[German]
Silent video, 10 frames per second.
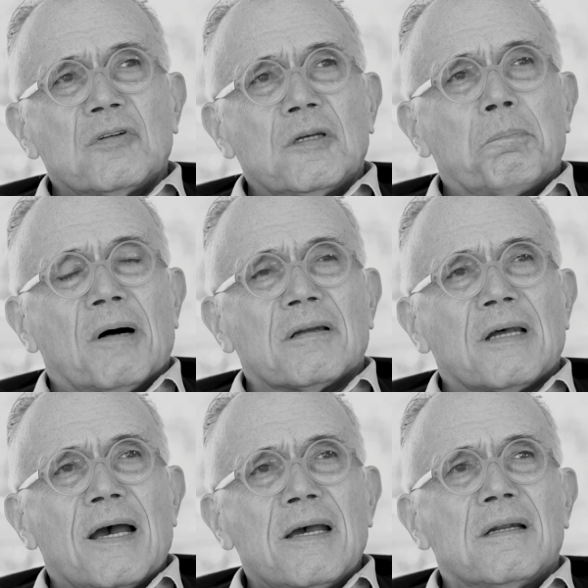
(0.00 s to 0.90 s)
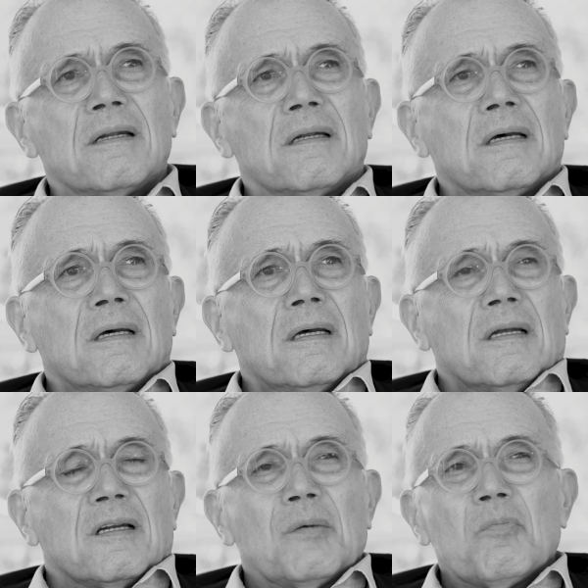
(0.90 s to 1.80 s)
und die Parteien
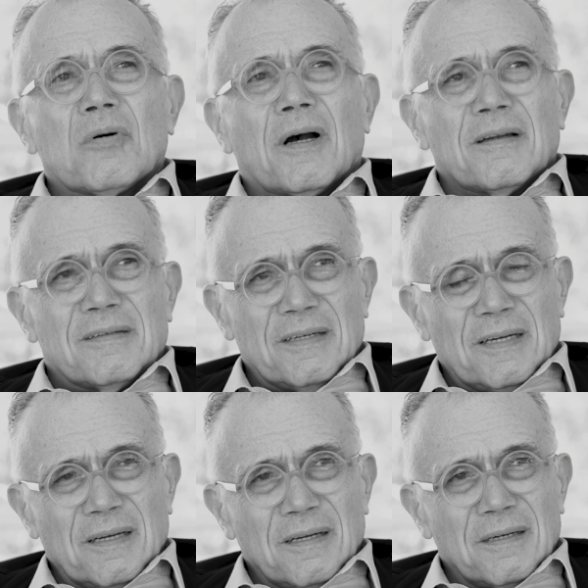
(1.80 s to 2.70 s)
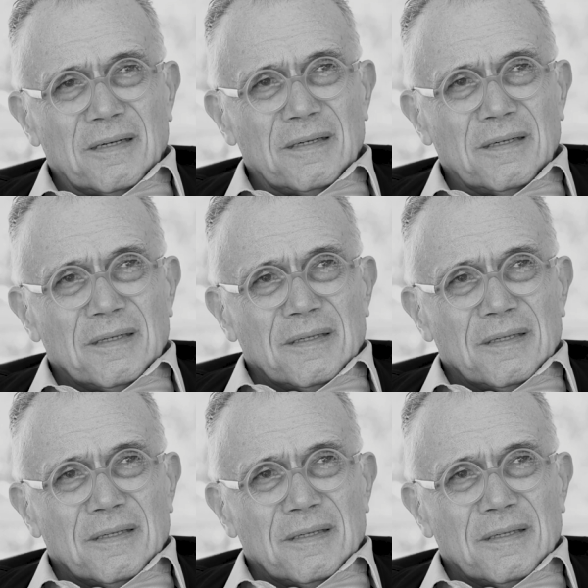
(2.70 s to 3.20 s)
Demokratie äh,